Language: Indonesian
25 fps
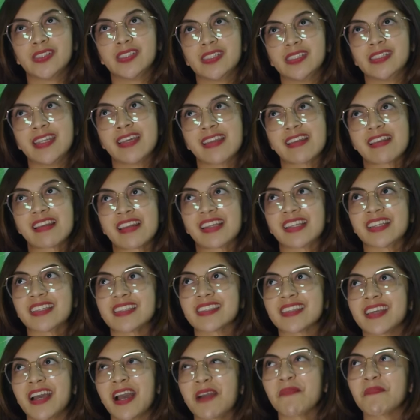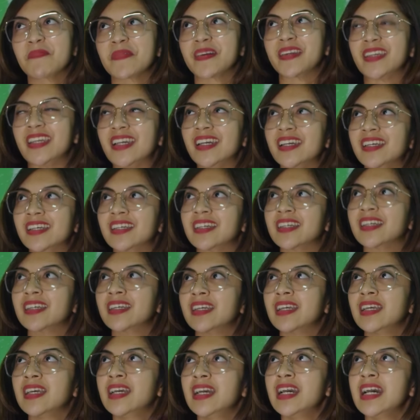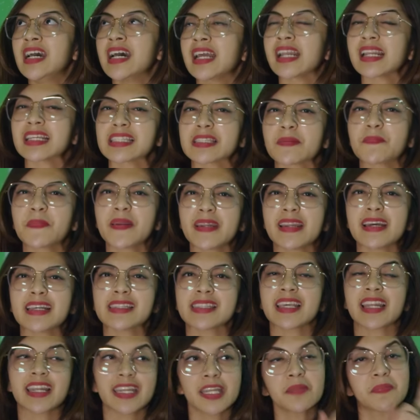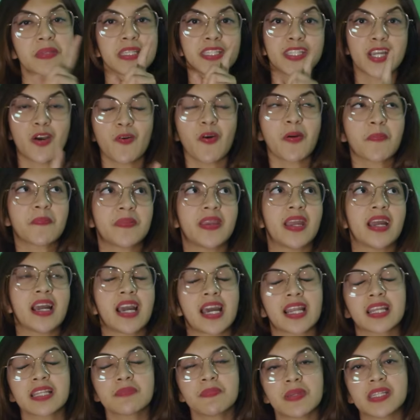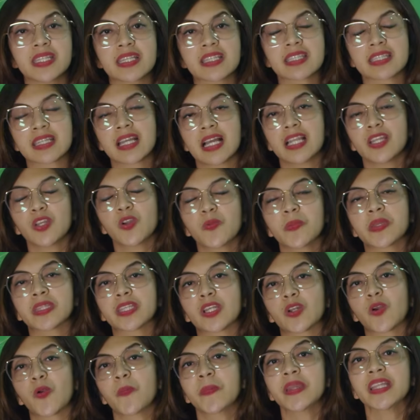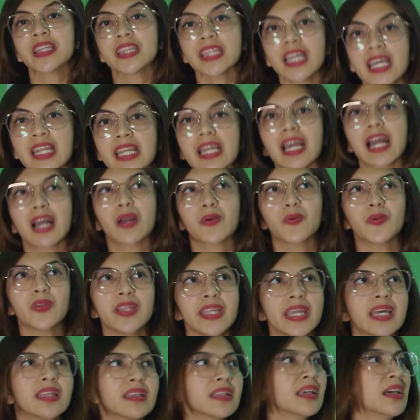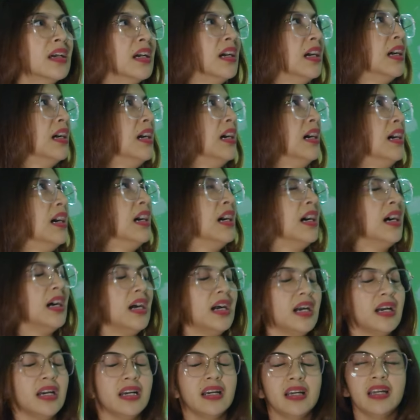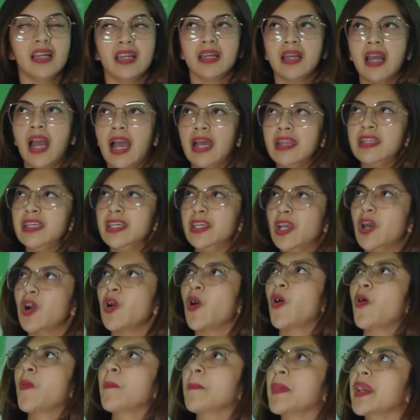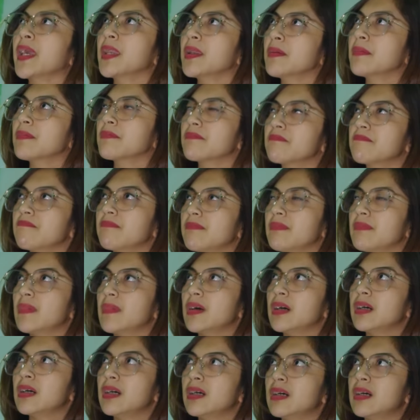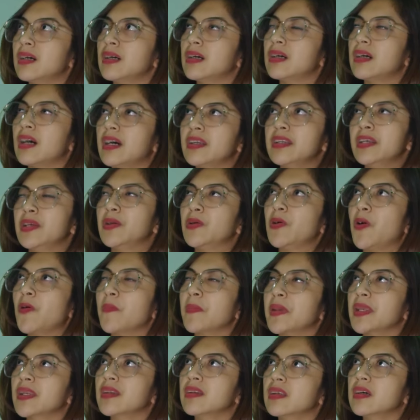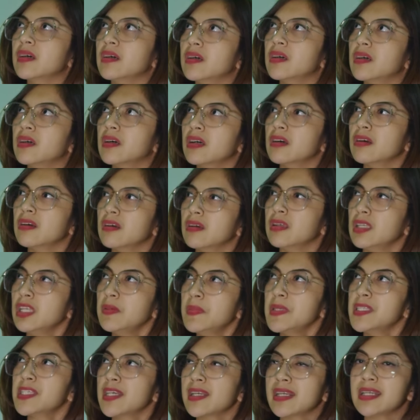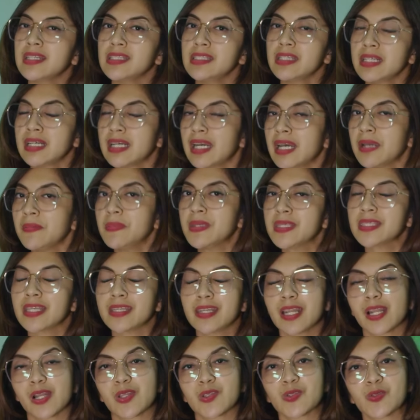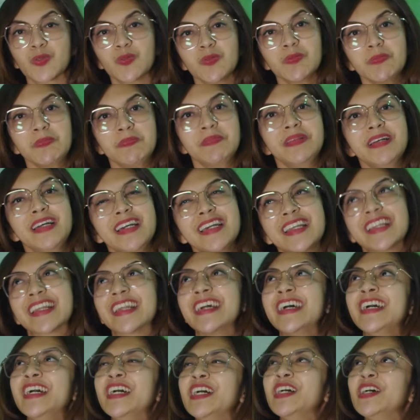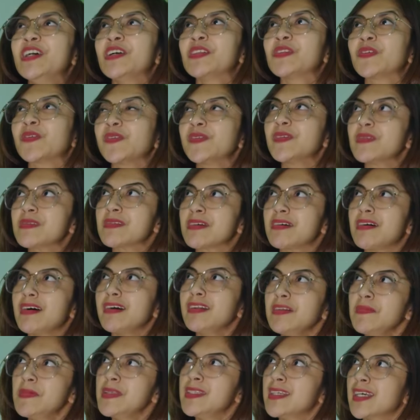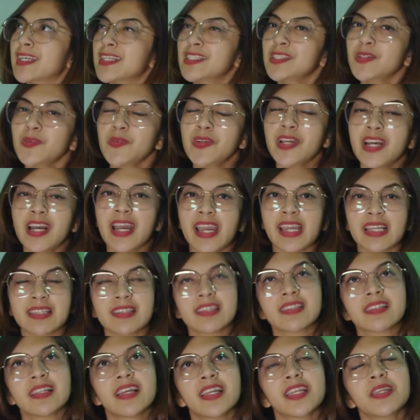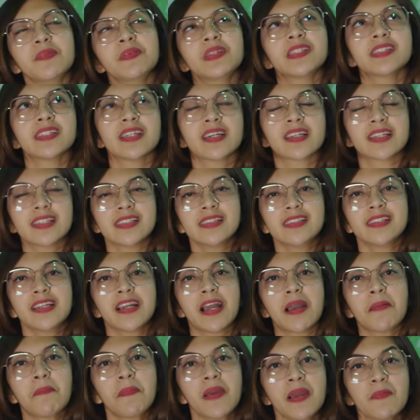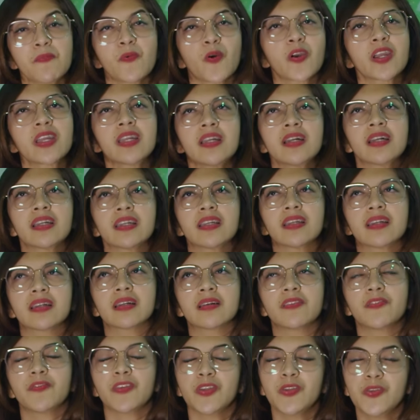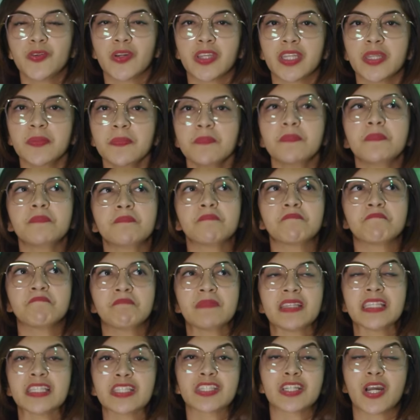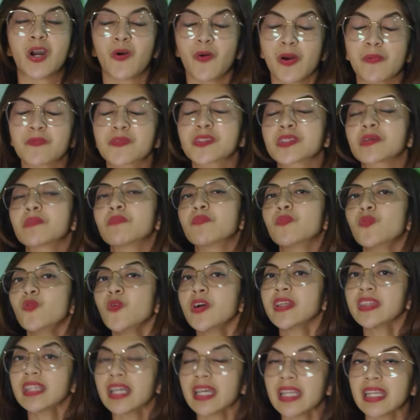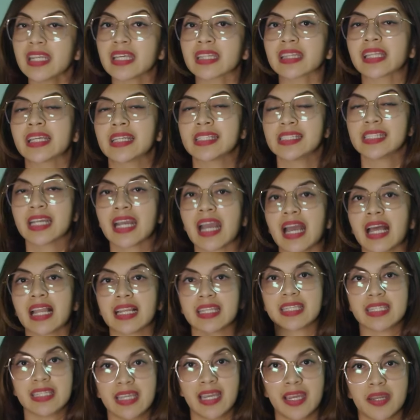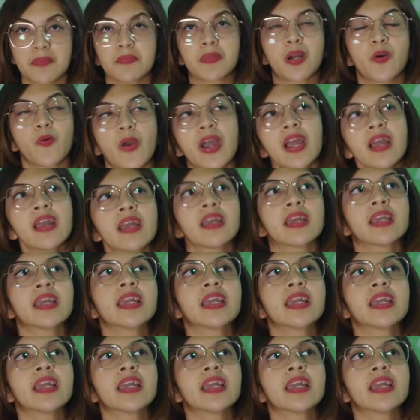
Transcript: dan rasa apa ya rasa penasaran ini menjawab ya karena banyak sekali komentar-komentar yang aku lihat uh, ada yang komen uh, ada yang komen uh, ini bincang ranjang kehabisan narasumber terus ah, ini bincang ranjang udah nggak eksis lagi bincang ranjang apa pokoknya video ini menjawab semua tanda tanya kalian bahwa